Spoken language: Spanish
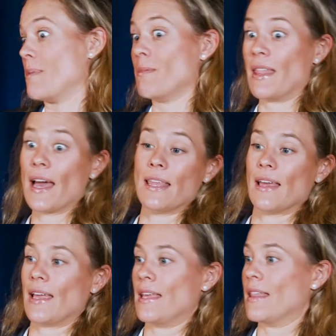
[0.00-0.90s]
de mi vida y
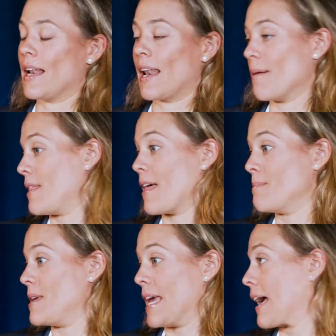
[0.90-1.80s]
de, y de la vida
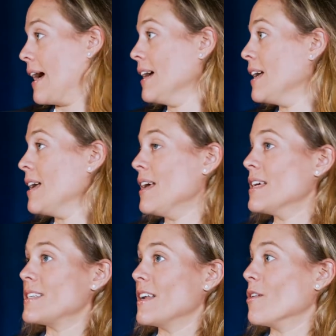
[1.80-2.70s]
de mi hija,
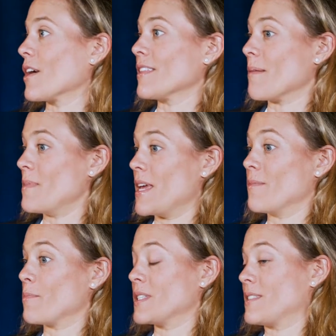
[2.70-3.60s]
sino que
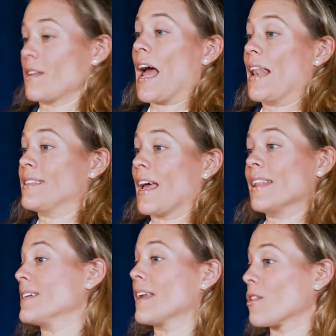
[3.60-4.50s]
también, pues, al,
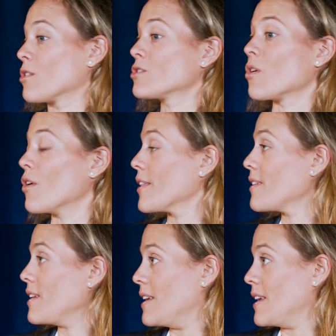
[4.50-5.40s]
ser
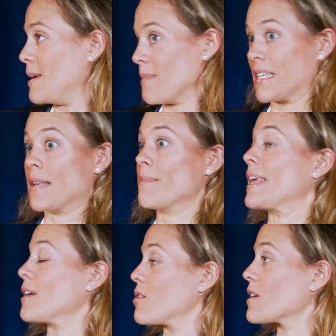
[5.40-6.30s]
doctor y, más en
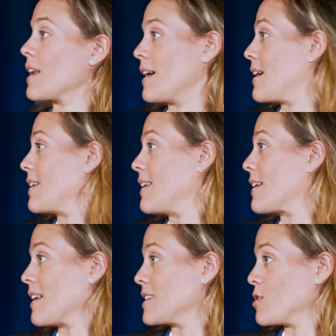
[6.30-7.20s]
México, que la,
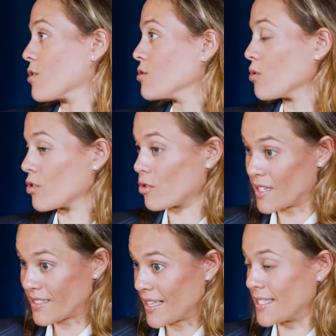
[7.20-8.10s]
relación con tu
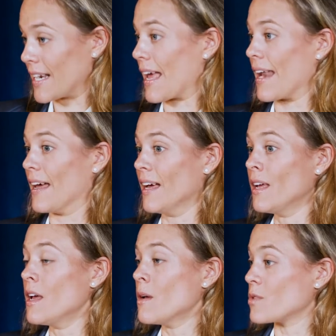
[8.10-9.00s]
doctor es tan cercana,
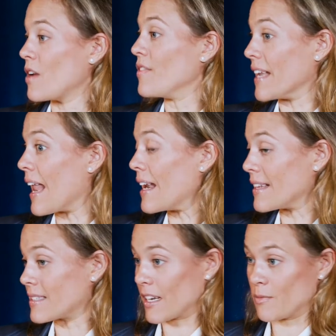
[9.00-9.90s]
pues, al final
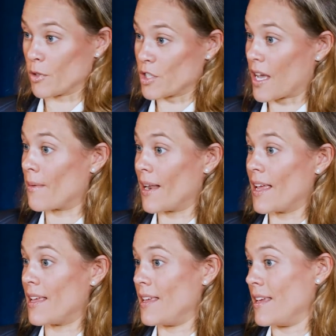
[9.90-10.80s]
eres
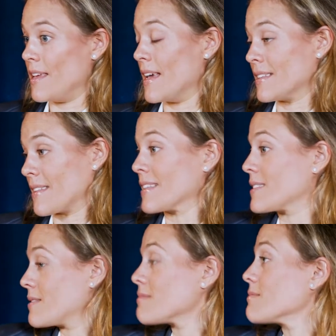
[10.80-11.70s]
responsable y
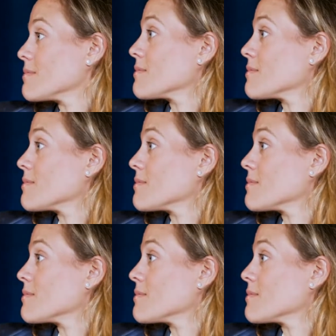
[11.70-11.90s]
estás